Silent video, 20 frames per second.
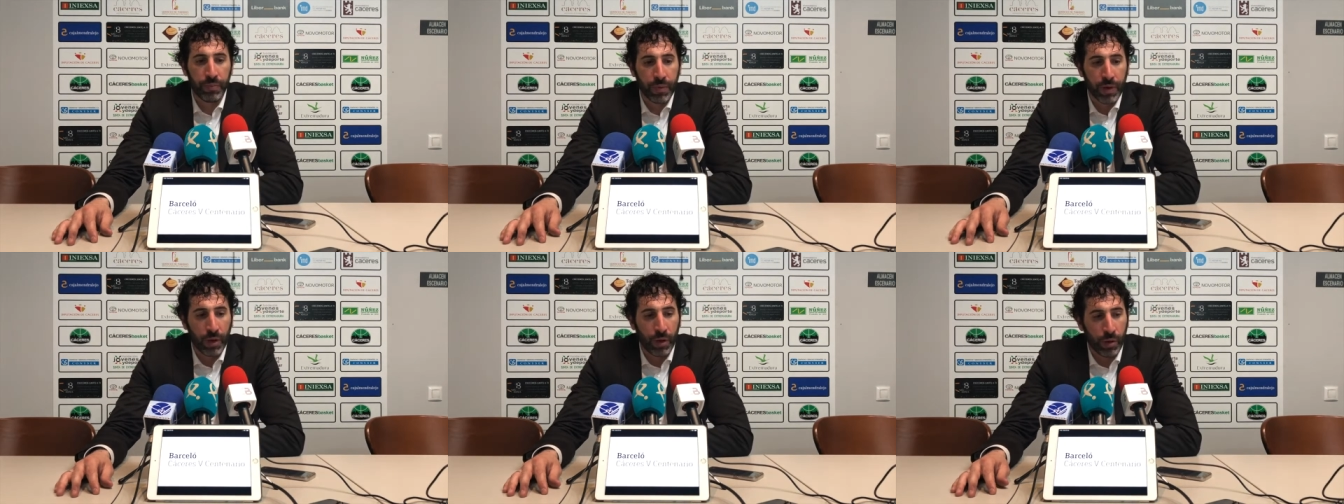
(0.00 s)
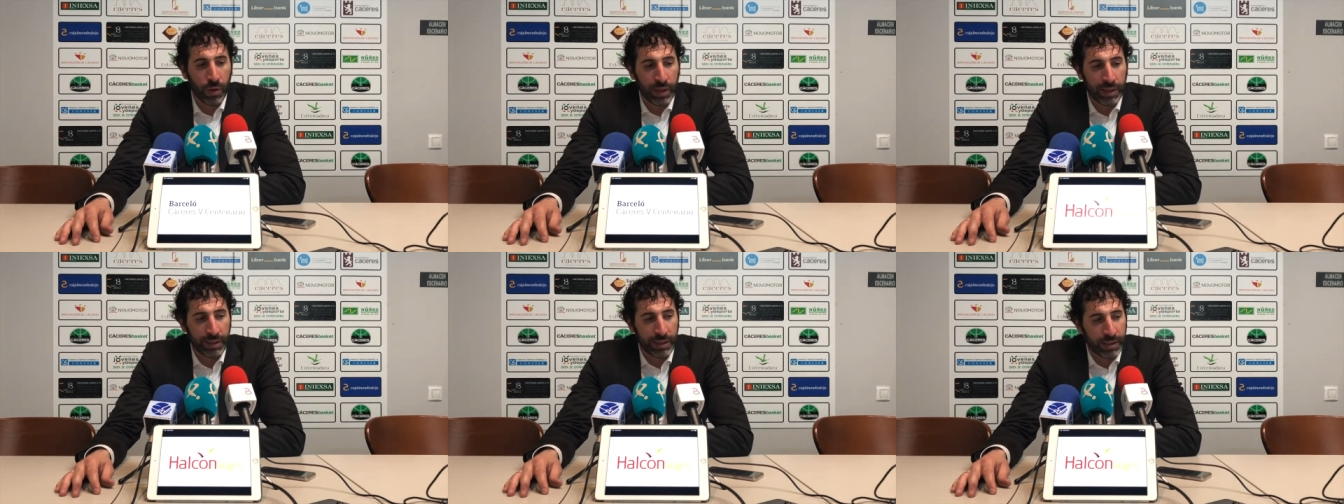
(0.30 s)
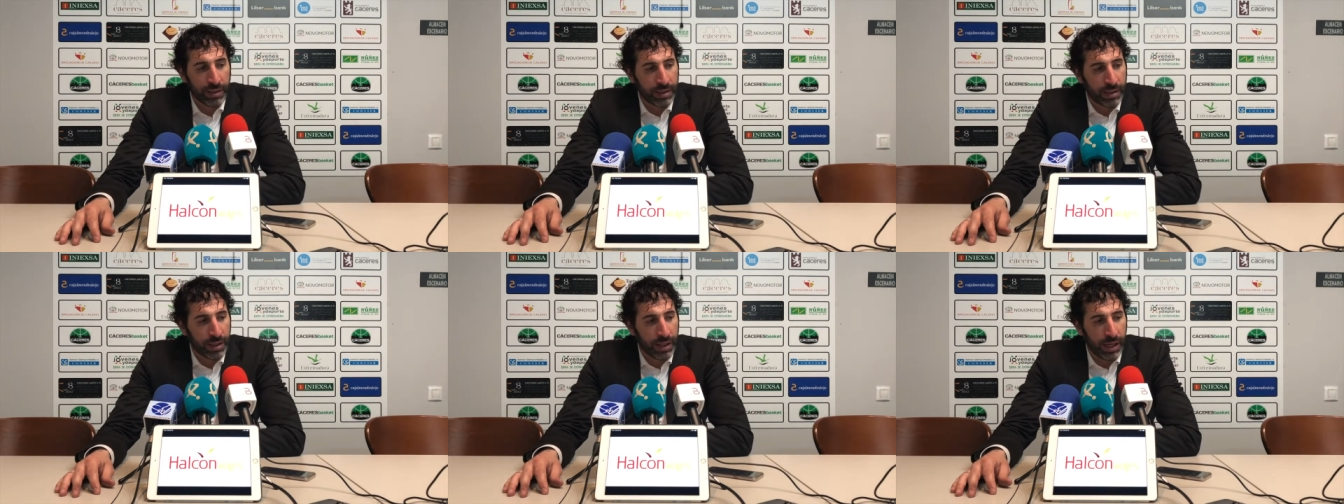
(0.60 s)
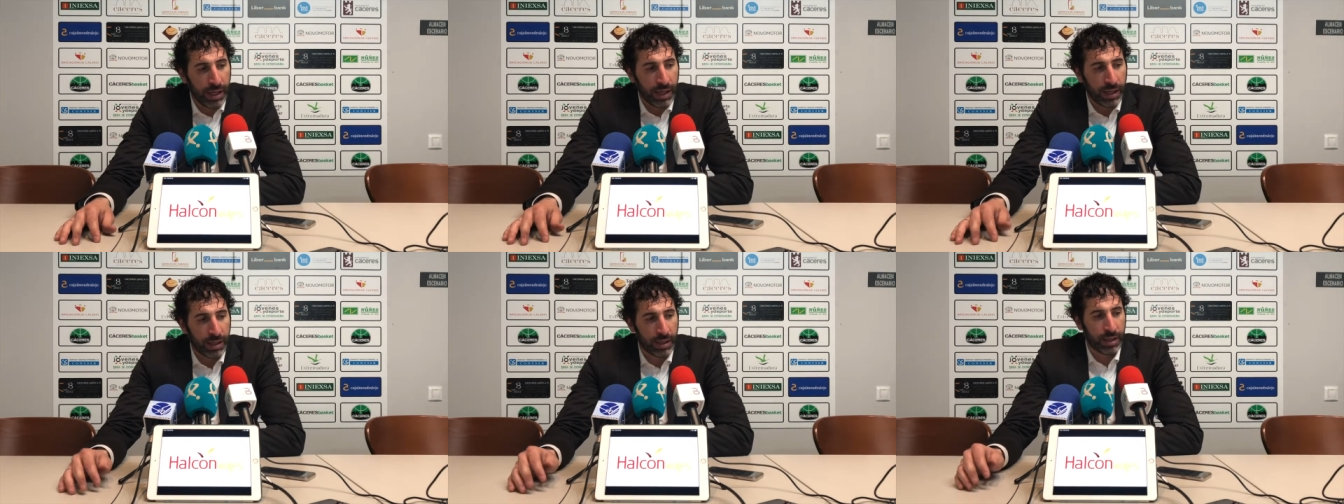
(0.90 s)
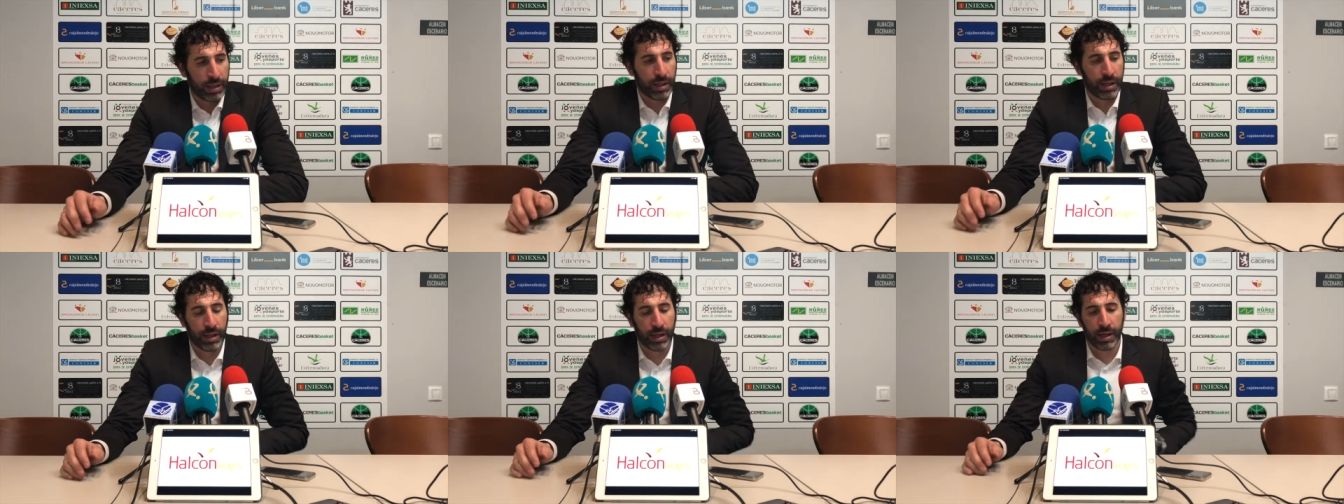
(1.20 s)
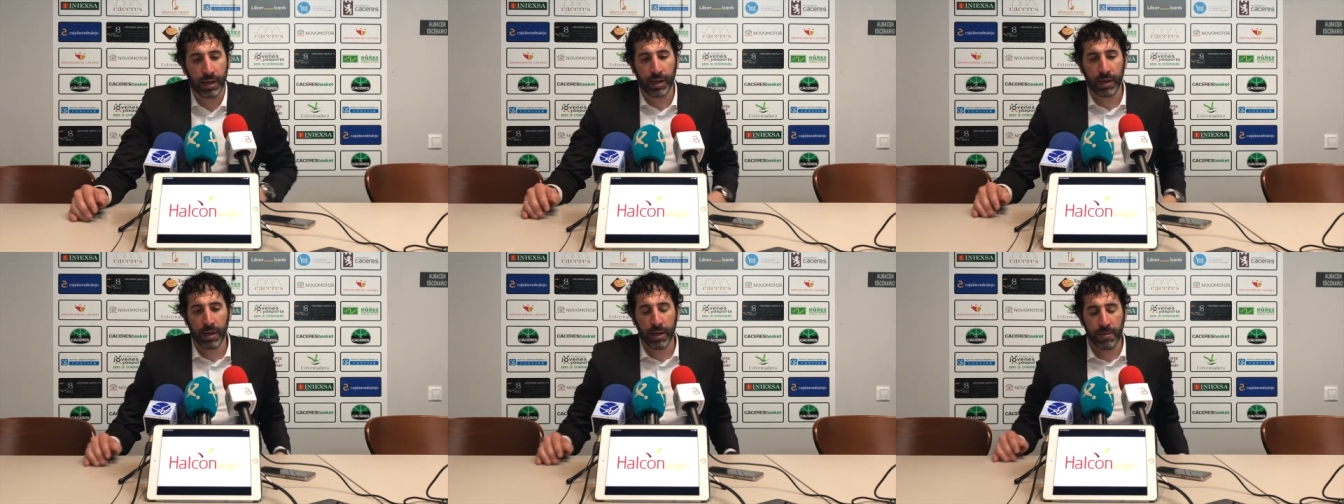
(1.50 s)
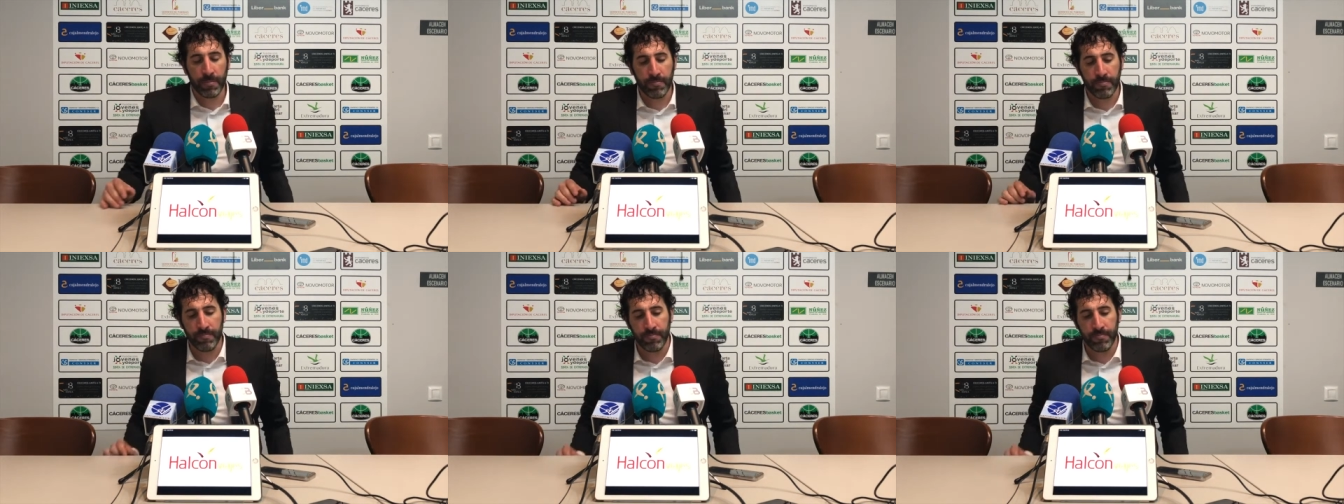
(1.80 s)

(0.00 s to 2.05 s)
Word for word: con una intensidad eh,